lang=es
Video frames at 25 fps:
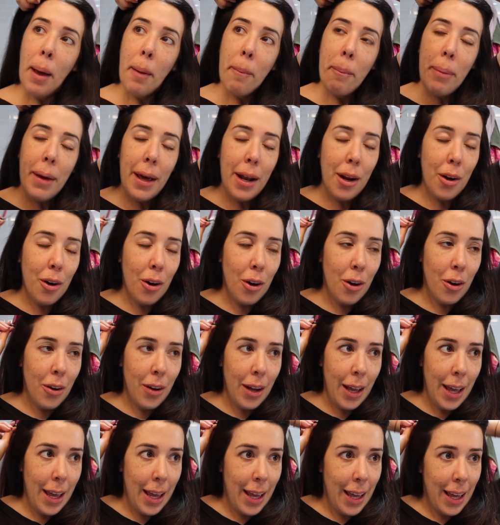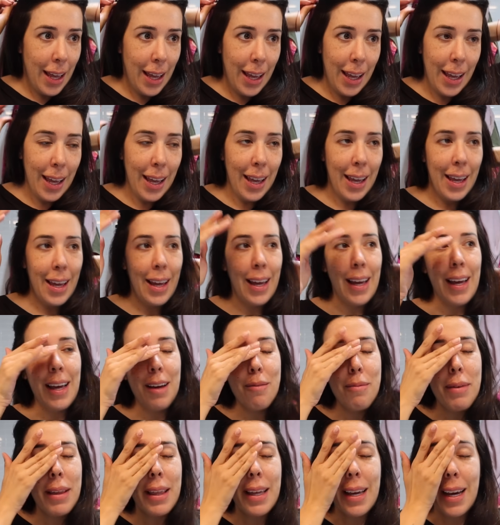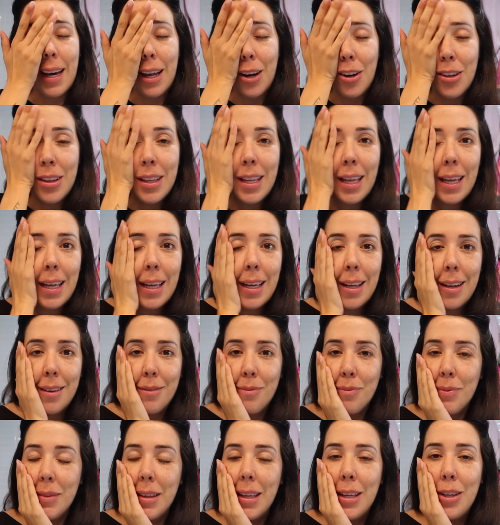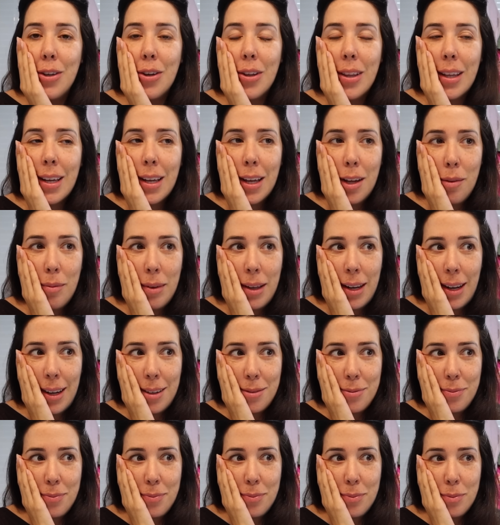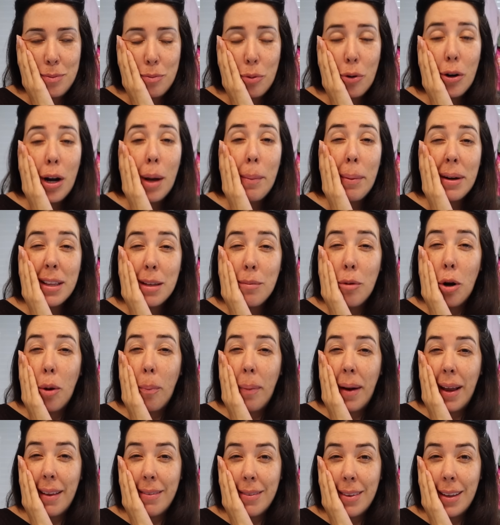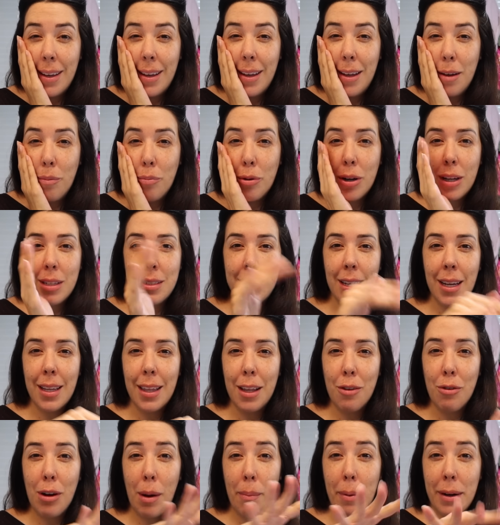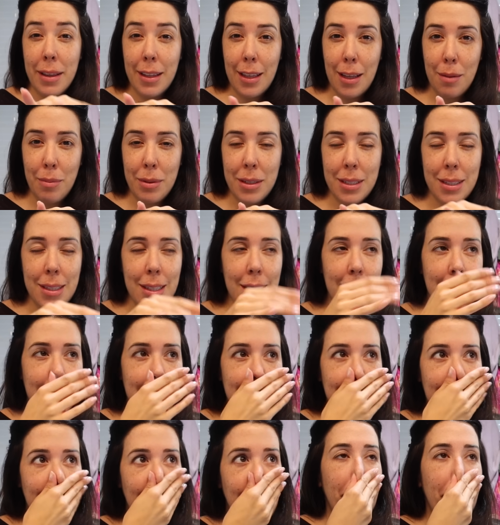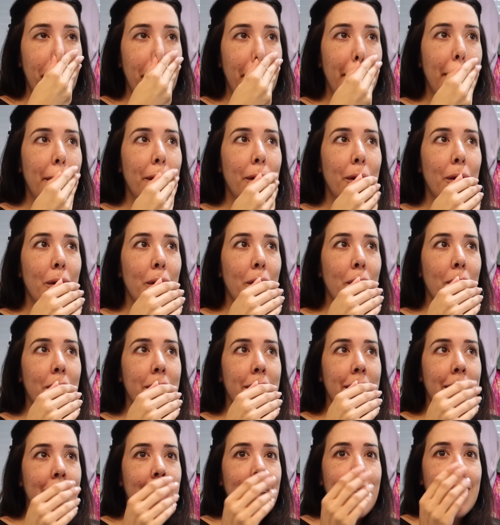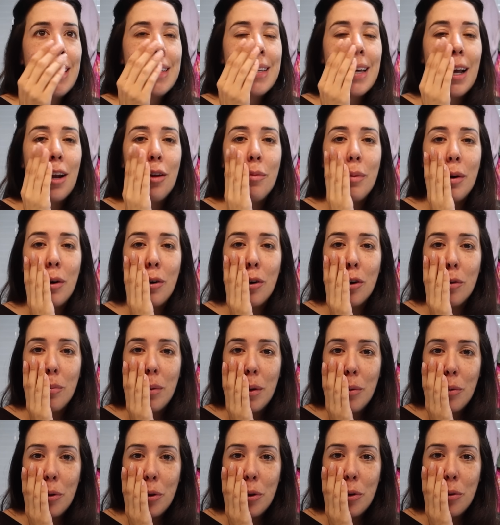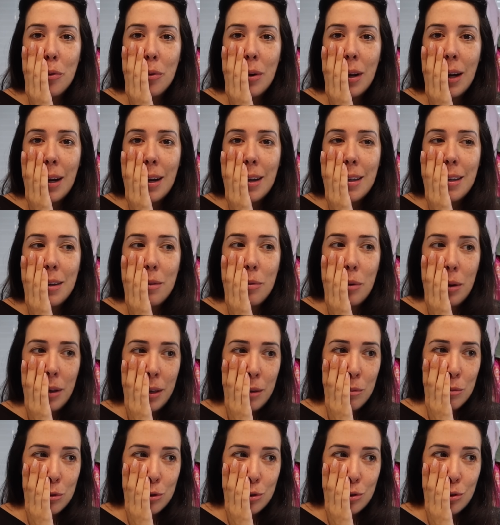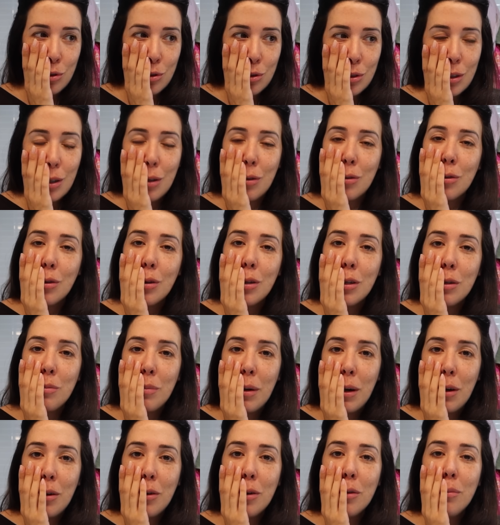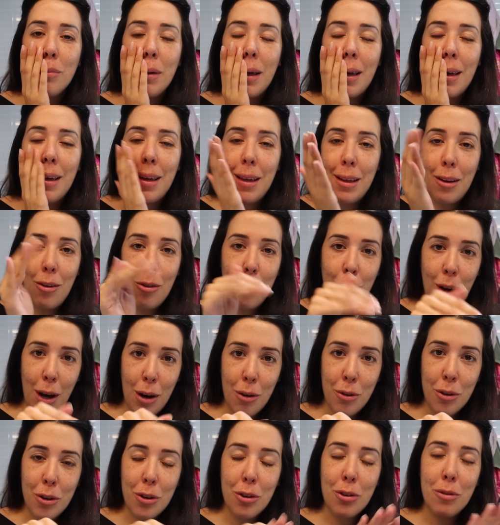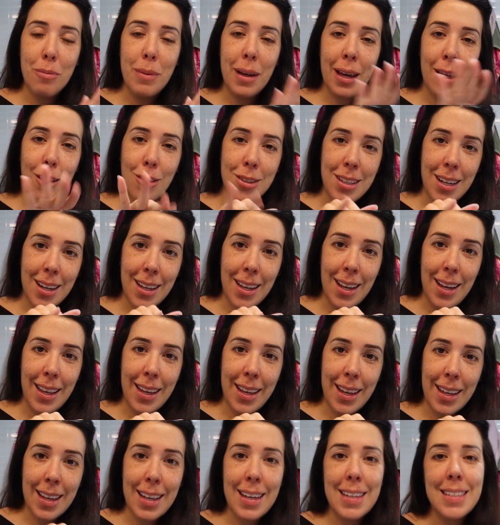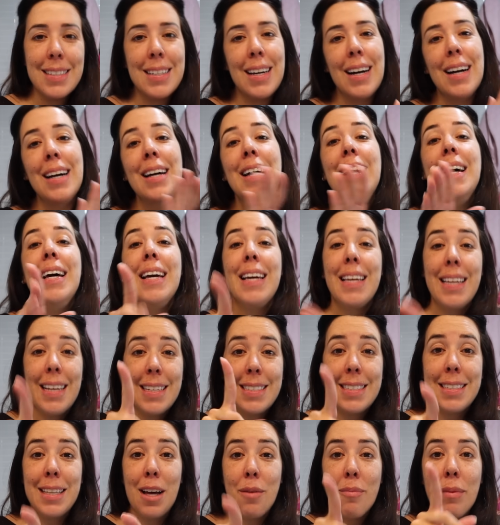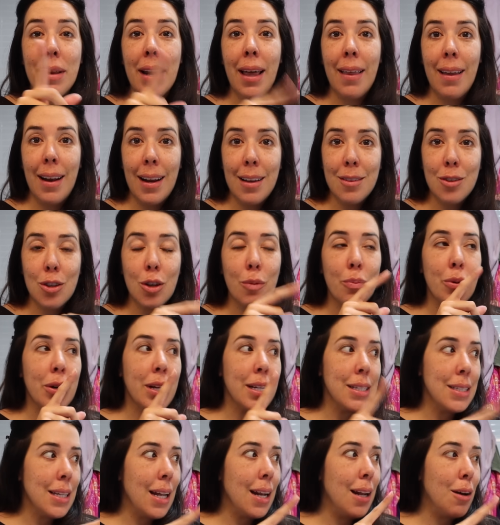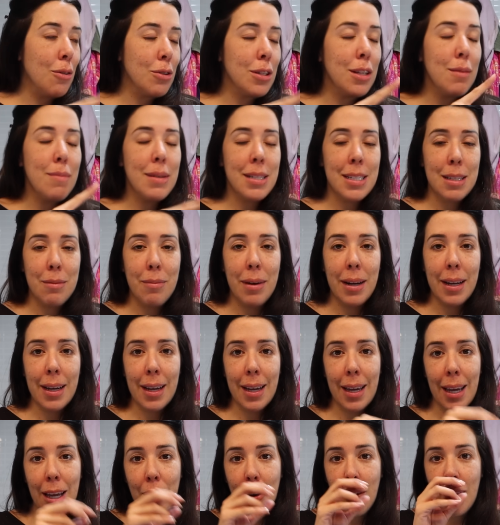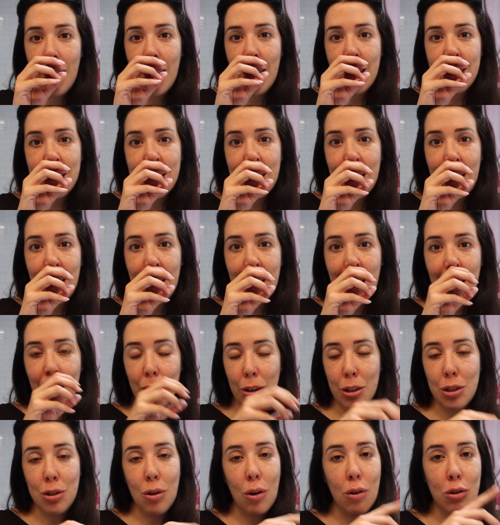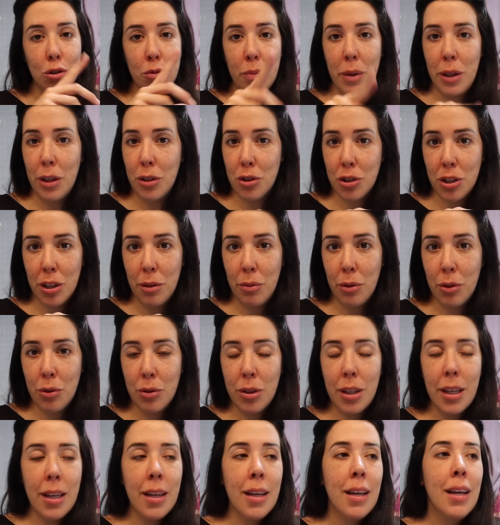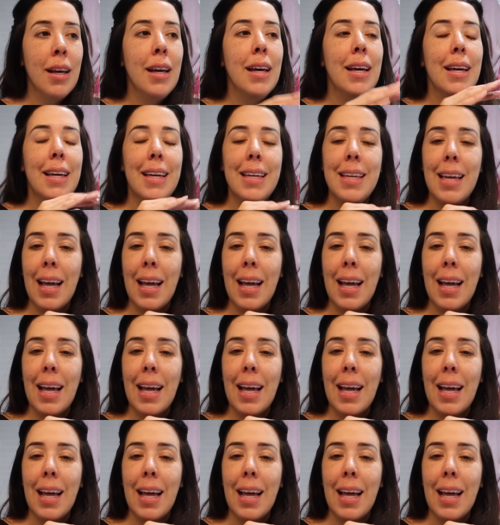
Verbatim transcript: Pero eh, me dijeron de ir y yo dije, mira, mm, por una parte me lo planteé porque sé que tiene una parte de piscina. pero dije, es que a lo mejor me voy una y venimos dos, digo, entonces mejor me lo ahorro, me quedo tranquilica en casa y así también adelanto porque esta es la última semana que quiero adelantar lo que son los vídeos de beauty y